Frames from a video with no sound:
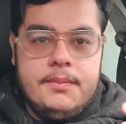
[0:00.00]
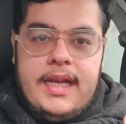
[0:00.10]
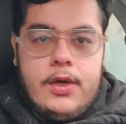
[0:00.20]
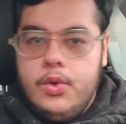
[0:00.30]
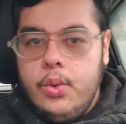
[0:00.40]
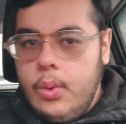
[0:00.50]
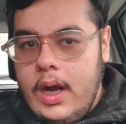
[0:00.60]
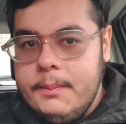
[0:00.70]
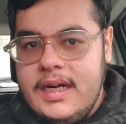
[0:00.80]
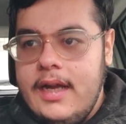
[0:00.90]
डेड
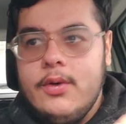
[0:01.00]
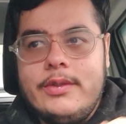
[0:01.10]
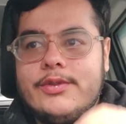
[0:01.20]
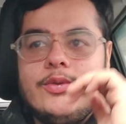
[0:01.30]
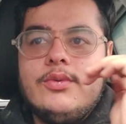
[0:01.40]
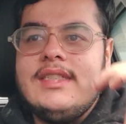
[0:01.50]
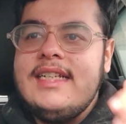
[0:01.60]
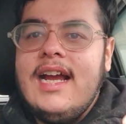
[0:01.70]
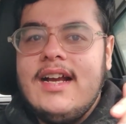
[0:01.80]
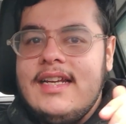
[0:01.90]
हुआ पड़ा उसको
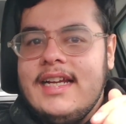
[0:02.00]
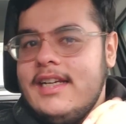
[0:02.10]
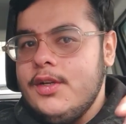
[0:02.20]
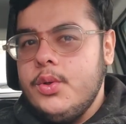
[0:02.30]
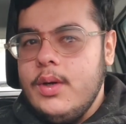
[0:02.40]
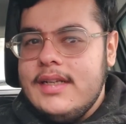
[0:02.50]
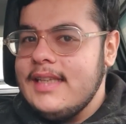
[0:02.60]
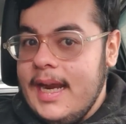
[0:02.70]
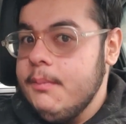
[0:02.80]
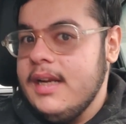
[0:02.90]
जिंदा करने के लिए थोड़ा
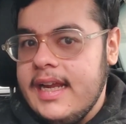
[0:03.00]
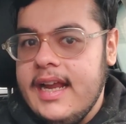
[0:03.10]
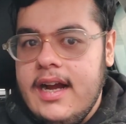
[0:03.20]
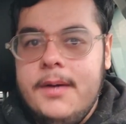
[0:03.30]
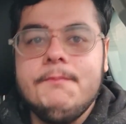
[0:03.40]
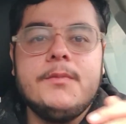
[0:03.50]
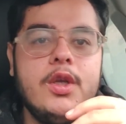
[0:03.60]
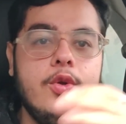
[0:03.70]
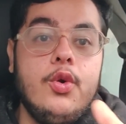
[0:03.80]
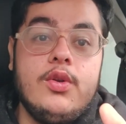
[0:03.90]
टाइम लगेगा
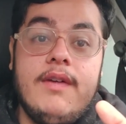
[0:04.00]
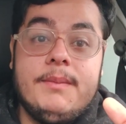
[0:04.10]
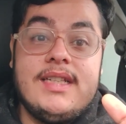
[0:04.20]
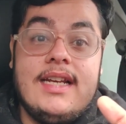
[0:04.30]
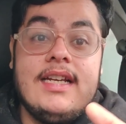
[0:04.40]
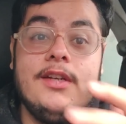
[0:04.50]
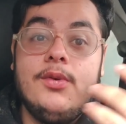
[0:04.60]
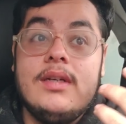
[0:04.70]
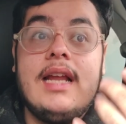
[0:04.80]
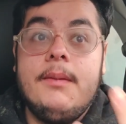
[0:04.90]
ग्रोथ वापस आने के लिए
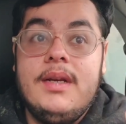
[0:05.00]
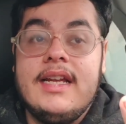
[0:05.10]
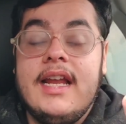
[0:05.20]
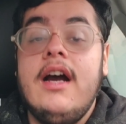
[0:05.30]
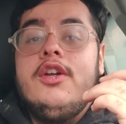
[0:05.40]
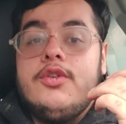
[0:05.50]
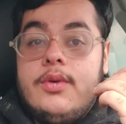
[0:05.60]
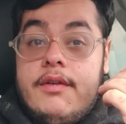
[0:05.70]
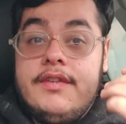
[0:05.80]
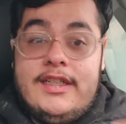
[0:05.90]
थोड़ा टाइम लगेगा
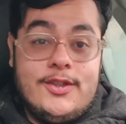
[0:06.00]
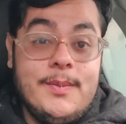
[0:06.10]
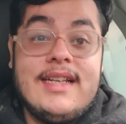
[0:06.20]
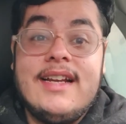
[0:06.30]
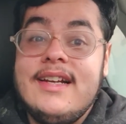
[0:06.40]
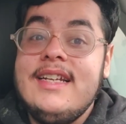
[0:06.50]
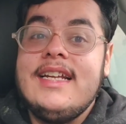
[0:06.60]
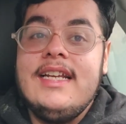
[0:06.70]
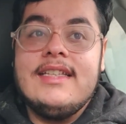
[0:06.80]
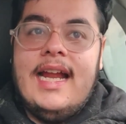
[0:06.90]
थोड़ा वीडियोस बेटर करने
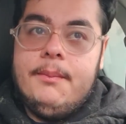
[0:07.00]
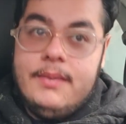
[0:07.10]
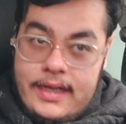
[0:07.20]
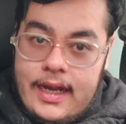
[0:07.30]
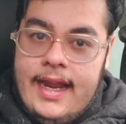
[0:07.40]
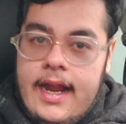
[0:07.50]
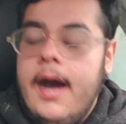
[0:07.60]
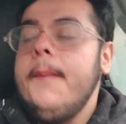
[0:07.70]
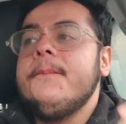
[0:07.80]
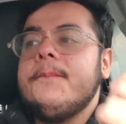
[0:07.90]
के लिए टाइम
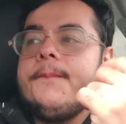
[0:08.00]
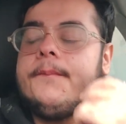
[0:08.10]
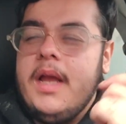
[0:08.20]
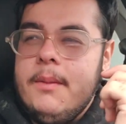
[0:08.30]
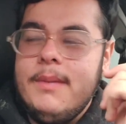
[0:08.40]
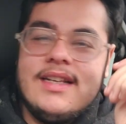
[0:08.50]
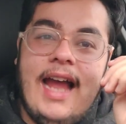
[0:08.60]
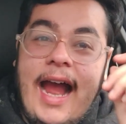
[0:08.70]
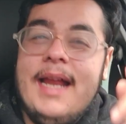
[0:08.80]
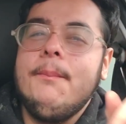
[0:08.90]
लगेगा बट
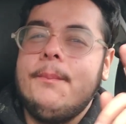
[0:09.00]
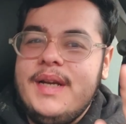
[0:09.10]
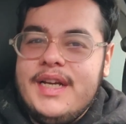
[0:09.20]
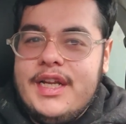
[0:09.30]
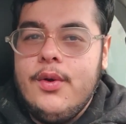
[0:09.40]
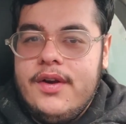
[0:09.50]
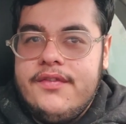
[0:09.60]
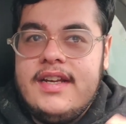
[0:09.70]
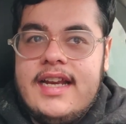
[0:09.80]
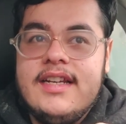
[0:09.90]
आई एम प्रीटी
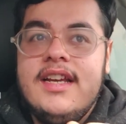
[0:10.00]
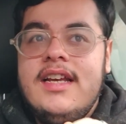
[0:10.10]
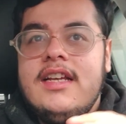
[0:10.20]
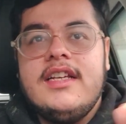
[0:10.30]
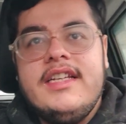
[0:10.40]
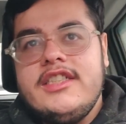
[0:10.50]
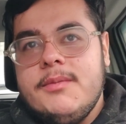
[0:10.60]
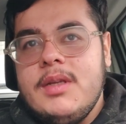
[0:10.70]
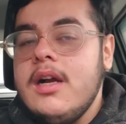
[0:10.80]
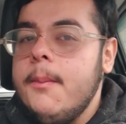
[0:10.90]
कॉन्फिडेंट कि
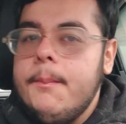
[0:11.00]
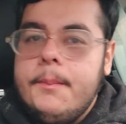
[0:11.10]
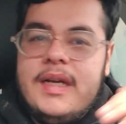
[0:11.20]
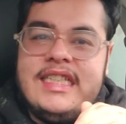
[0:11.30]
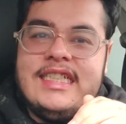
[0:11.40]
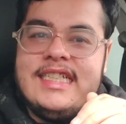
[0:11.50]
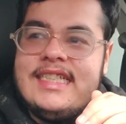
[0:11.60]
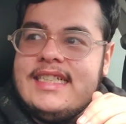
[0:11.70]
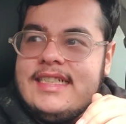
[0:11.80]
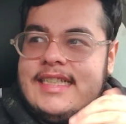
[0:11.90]
जब तक हम
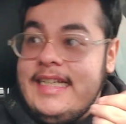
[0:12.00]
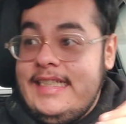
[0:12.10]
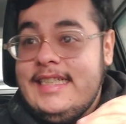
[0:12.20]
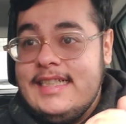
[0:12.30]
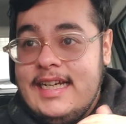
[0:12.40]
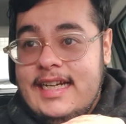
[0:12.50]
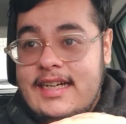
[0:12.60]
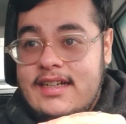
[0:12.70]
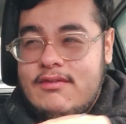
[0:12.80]
25 30 के